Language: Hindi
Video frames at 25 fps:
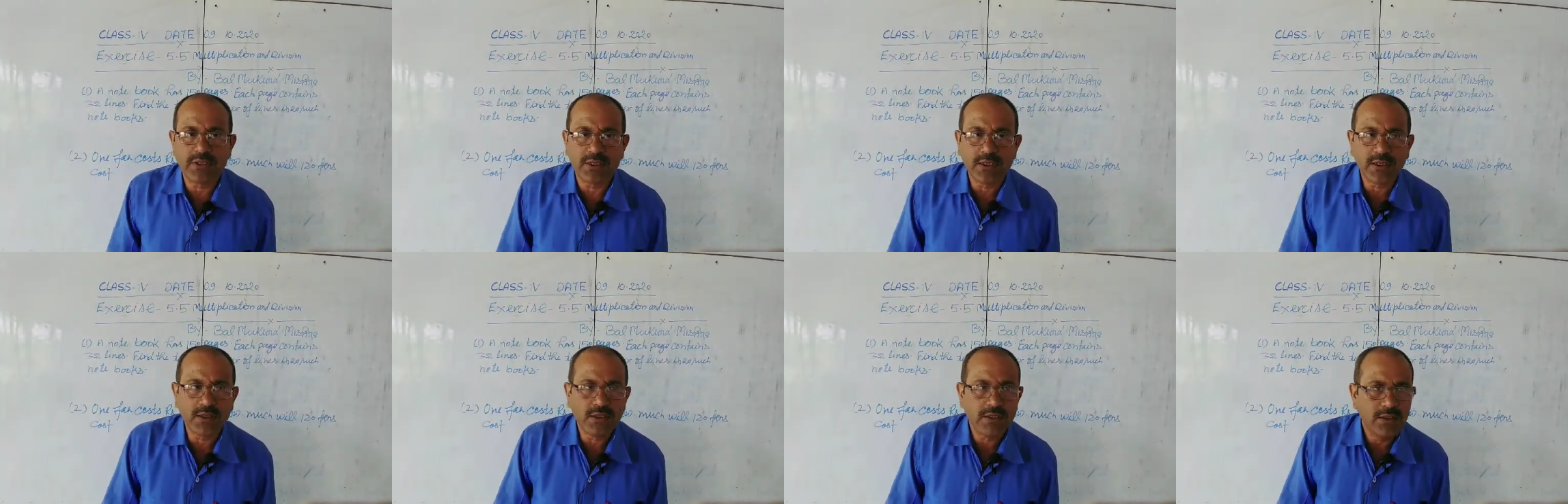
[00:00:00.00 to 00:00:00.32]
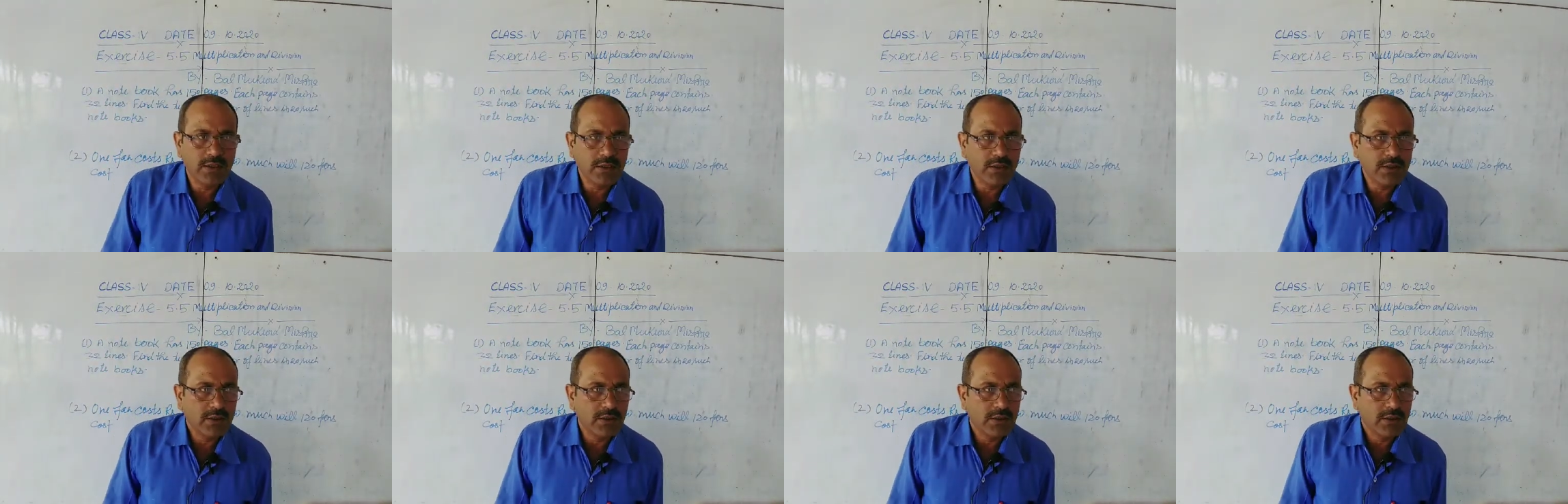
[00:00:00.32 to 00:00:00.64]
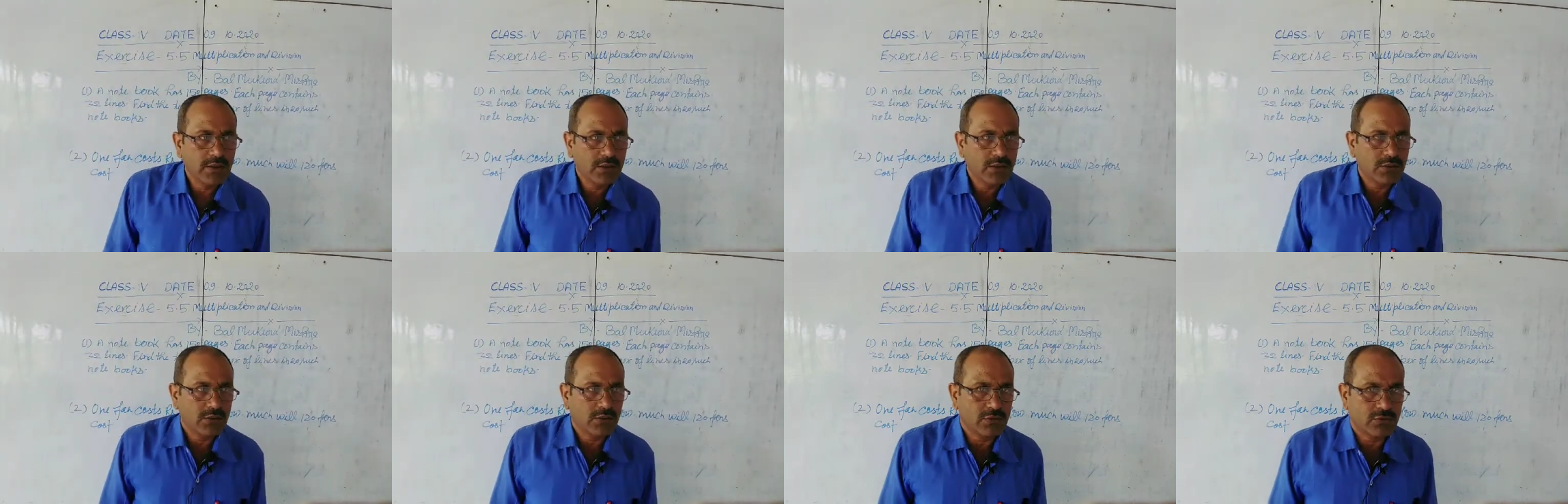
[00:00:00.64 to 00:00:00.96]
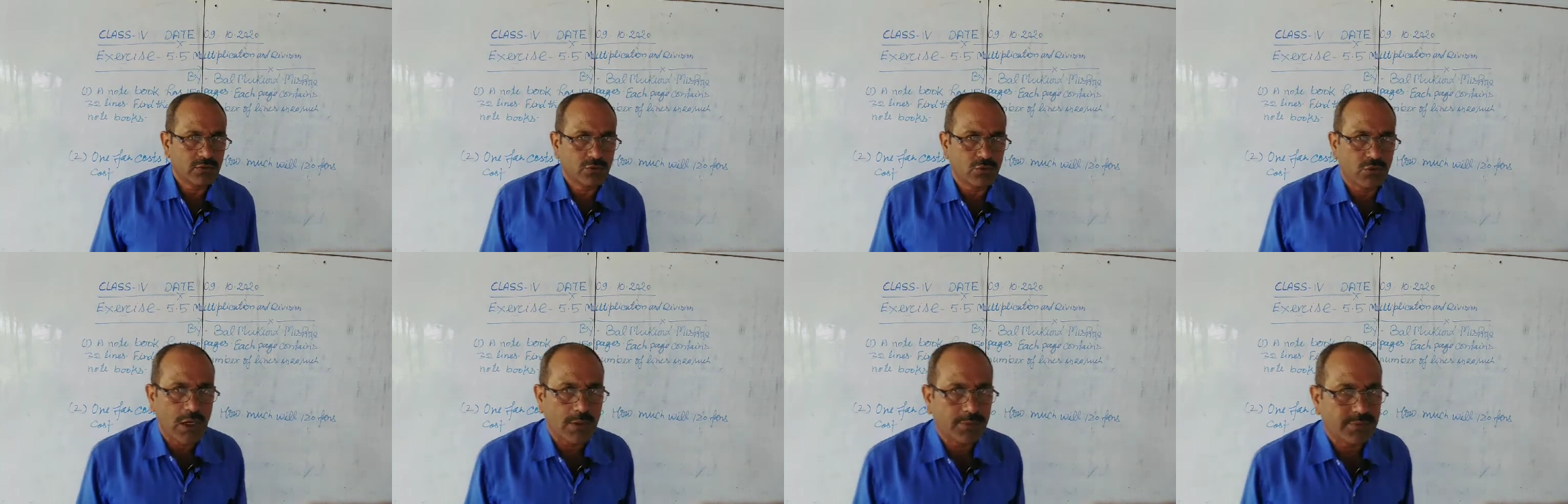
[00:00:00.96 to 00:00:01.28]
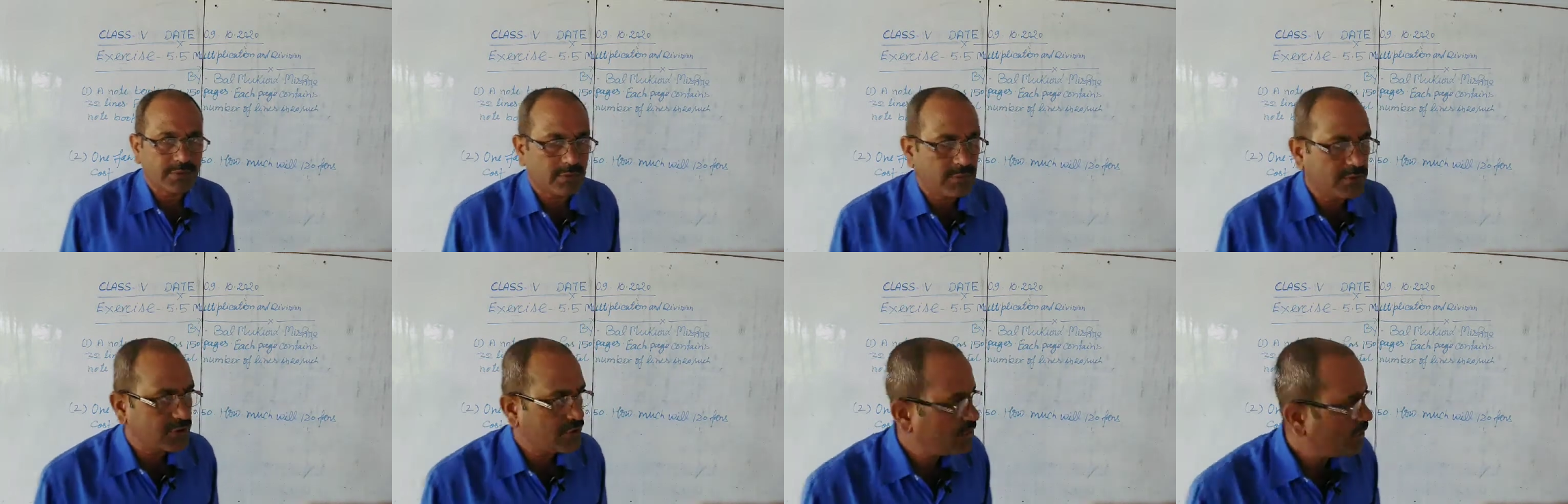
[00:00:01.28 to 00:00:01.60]
हैं और तो आप
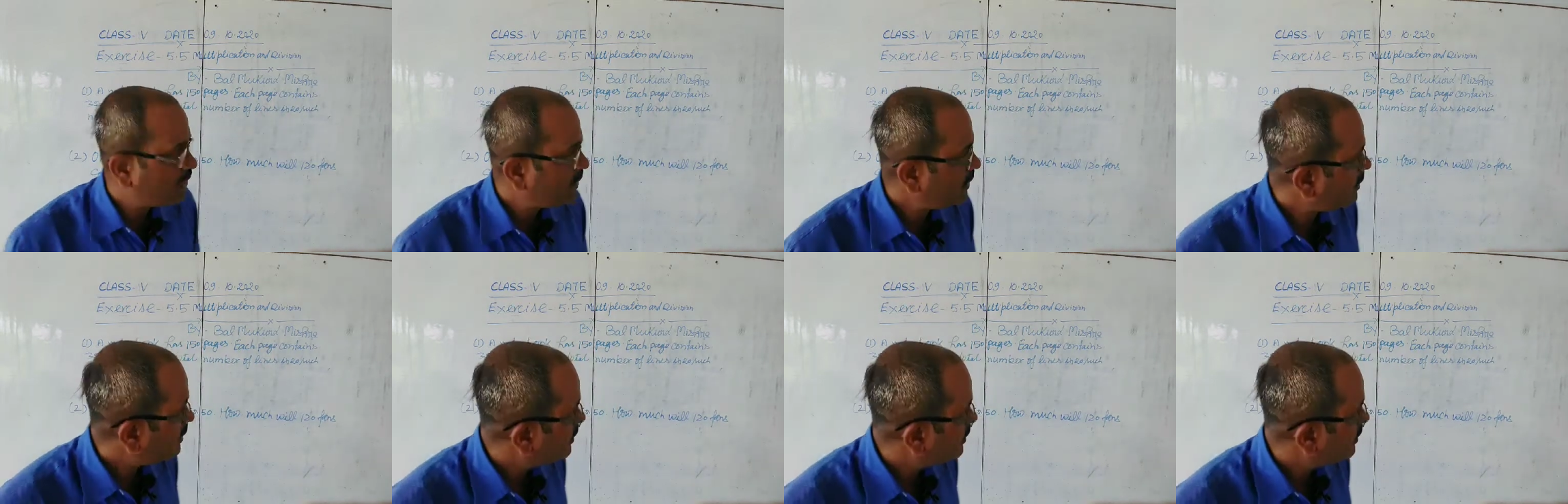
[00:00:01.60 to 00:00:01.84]
समझिए